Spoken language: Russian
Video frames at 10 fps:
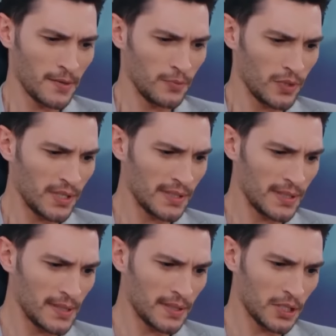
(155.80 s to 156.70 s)
Здесь
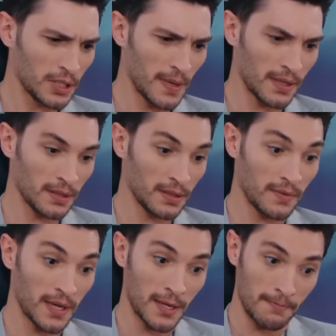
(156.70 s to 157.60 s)
говорится, что вы
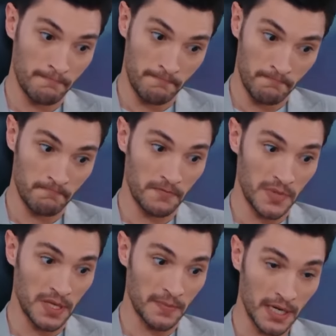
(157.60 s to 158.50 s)
работали
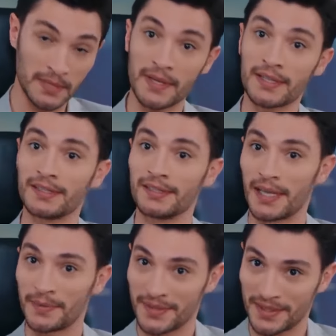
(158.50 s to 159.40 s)

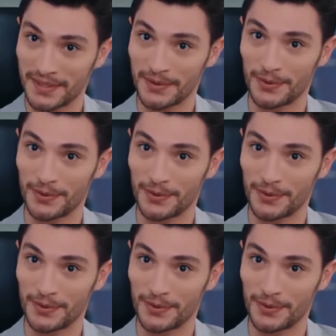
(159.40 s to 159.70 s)
имиджмейкером